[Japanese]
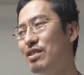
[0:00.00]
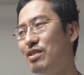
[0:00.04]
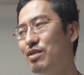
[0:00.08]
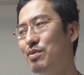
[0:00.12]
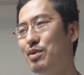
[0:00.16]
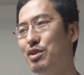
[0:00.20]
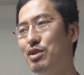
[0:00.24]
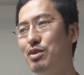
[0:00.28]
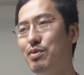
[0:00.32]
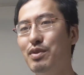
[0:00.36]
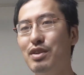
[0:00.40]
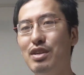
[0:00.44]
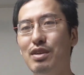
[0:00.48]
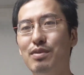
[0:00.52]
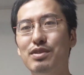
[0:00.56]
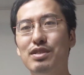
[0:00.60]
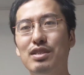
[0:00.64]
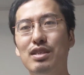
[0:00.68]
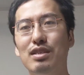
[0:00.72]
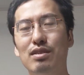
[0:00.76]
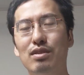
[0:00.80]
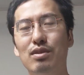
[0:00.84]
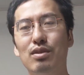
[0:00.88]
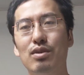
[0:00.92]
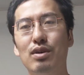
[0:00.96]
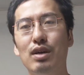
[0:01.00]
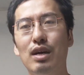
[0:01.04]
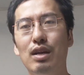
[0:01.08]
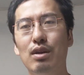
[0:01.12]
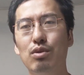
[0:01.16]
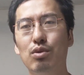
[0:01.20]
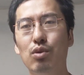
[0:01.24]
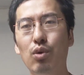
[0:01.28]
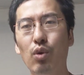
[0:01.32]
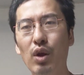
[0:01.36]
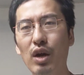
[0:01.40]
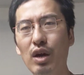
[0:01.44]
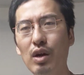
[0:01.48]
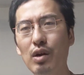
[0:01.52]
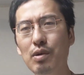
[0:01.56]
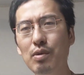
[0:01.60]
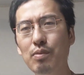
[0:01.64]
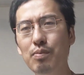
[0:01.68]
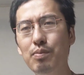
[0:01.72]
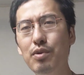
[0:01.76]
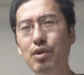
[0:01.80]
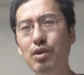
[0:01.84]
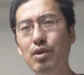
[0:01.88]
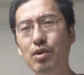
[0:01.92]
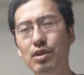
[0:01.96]
思う人もいるかもしれないですけどあの
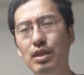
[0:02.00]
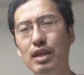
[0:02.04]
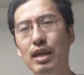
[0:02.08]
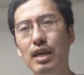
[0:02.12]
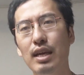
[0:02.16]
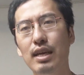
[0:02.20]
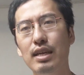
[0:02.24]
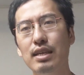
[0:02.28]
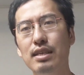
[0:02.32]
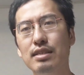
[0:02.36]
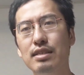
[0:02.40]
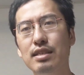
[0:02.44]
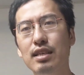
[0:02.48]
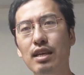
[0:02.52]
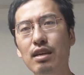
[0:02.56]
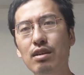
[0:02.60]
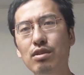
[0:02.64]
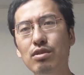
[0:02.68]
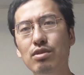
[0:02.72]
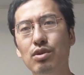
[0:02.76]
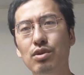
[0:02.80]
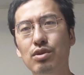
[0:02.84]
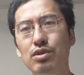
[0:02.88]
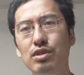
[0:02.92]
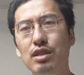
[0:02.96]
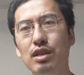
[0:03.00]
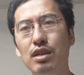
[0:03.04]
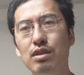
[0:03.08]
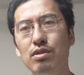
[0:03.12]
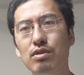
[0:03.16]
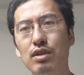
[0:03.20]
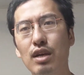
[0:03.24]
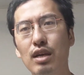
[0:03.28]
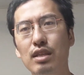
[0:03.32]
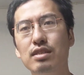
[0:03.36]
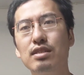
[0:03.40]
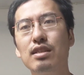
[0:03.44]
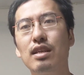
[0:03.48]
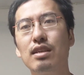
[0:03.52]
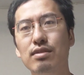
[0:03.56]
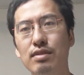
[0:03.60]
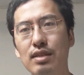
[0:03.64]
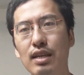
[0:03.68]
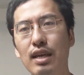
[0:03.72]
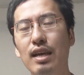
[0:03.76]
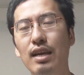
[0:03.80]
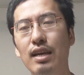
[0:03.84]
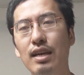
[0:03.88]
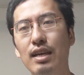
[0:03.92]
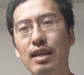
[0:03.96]
ドラゴンボールでセルの声優やってたんで
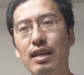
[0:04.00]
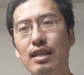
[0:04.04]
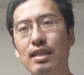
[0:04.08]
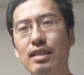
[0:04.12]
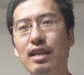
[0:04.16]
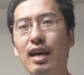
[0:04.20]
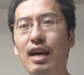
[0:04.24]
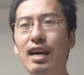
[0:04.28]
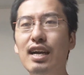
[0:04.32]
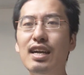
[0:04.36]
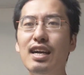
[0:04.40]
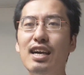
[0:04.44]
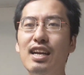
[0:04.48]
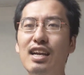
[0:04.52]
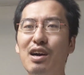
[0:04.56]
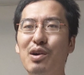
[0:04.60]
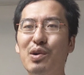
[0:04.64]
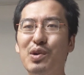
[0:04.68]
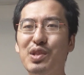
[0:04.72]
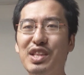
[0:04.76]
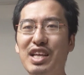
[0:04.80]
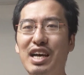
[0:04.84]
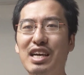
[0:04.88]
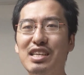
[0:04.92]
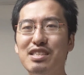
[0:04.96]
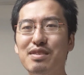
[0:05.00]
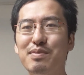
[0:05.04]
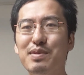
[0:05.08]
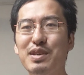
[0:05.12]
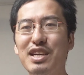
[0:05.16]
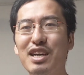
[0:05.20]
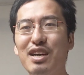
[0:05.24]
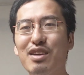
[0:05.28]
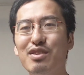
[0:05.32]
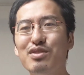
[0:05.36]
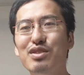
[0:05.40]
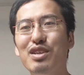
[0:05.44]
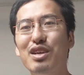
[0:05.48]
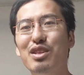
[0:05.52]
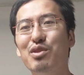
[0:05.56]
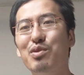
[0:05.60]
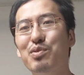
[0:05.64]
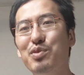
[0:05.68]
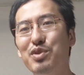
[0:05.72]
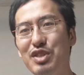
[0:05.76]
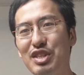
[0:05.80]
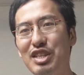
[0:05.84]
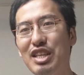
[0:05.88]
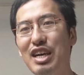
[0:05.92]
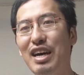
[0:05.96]
すねだから俺馴染みがあるんだと
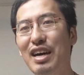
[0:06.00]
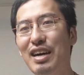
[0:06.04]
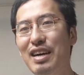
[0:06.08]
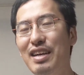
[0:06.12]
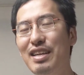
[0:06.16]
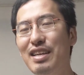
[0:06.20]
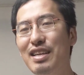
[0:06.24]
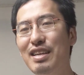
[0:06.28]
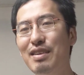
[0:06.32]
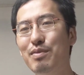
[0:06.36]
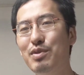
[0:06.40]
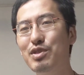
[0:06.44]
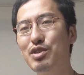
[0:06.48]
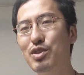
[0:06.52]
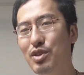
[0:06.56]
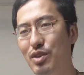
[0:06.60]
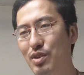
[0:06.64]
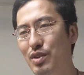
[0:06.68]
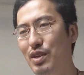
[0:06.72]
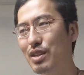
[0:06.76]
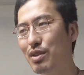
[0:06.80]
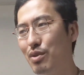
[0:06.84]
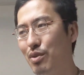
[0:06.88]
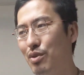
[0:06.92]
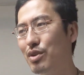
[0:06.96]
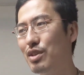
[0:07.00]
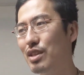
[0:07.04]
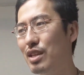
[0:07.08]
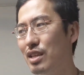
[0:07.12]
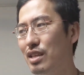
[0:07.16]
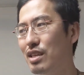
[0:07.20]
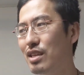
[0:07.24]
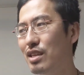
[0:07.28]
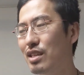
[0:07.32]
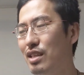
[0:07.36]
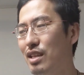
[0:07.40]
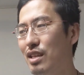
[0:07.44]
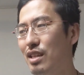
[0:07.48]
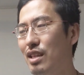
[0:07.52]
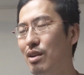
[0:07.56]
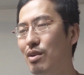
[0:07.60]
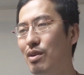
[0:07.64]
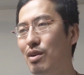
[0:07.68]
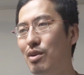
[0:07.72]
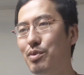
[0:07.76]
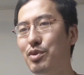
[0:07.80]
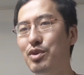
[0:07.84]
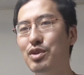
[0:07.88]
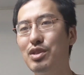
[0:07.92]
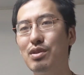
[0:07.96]
思ったもちろんいろんなところで聞いてた
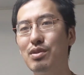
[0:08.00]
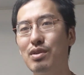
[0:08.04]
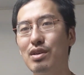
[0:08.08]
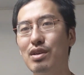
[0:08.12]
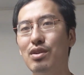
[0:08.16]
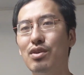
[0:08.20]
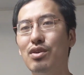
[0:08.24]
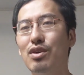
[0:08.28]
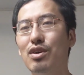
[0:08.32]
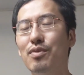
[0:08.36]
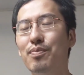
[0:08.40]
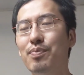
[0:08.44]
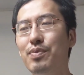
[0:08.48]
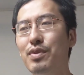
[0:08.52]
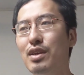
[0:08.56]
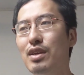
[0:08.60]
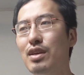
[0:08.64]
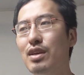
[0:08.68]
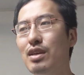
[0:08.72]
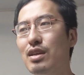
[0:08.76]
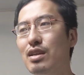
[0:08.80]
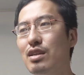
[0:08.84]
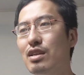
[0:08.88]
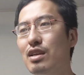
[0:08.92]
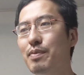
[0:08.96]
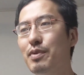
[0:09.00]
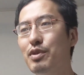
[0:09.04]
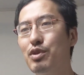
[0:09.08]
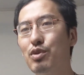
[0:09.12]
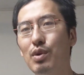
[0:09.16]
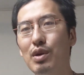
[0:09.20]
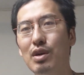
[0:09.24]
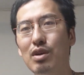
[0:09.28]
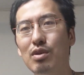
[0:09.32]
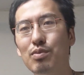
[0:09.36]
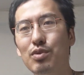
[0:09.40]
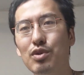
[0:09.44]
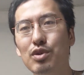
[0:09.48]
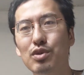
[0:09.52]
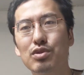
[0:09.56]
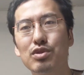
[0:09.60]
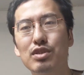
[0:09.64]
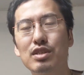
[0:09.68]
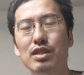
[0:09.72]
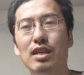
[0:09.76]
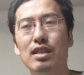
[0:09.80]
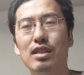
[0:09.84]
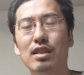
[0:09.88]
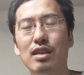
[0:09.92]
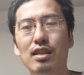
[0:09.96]
のは覚えてるけどやっぱドラゴンボール好
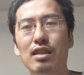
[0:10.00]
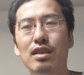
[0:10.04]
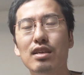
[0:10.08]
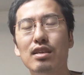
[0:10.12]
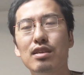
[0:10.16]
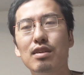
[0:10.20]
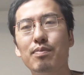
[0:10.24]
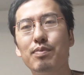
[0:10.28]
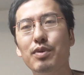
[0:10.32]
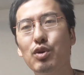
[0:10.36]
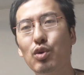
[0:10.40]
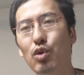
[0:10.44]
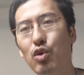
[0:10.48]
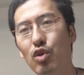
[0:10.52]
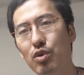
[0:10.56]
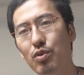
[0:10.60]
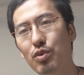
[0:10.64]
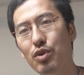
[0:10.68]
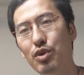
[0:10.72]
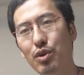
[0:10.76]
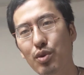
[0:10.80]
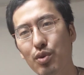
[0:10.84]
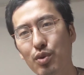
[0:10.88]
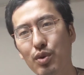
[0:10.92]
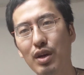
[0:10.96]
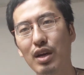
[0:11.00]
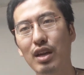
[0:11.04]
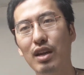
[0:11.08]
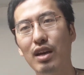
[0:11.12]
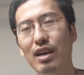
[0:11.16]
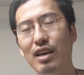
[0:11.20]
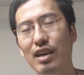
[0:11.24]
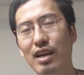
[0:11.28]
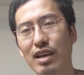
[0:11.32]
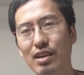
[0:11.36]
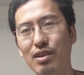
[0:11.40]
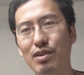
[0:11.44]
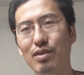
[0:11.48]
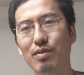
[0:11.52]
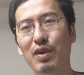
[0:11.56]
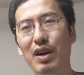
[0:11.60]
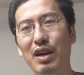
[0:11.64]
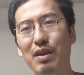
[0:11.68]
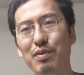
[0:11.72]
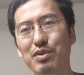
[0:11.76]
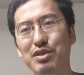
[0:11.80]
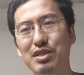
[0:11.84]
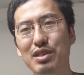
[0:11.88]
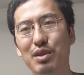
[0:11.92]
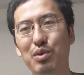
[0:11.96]
きだったんでやっぱ子供の頃から
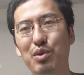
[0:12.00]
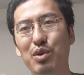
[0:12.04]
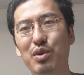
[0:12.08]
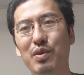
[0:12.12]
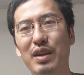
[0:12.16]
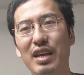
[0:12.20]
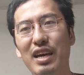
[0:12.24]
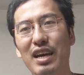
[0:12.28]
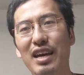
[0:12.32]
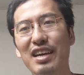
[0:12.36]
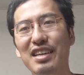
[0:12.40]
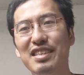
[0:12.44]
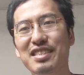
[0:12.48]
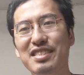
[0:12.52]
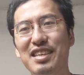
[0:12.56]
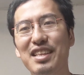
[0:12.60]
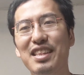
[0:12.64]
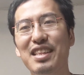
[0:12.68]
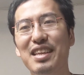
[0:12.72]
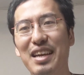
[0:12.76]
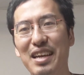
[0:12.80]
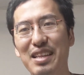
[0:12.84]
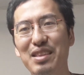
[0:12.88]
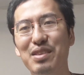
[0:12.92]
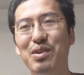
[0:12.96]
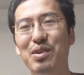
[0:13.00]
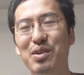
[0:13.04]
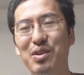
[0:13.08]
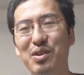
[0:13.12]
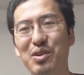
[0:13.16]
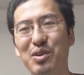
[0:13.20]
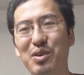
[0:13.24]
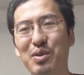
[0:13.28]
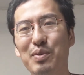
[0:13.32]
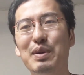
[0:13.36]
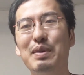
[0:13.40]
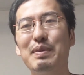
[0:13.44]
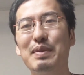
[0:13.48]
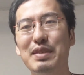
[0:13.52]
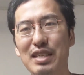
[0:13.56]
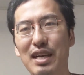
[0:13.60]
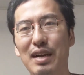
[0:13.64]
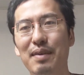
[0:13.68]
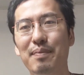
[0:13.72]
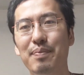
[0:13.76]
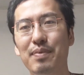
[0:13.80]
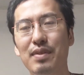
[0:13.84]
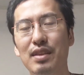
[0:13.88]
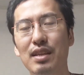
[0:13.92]
若本さんの声がね入ってたんだなと思いました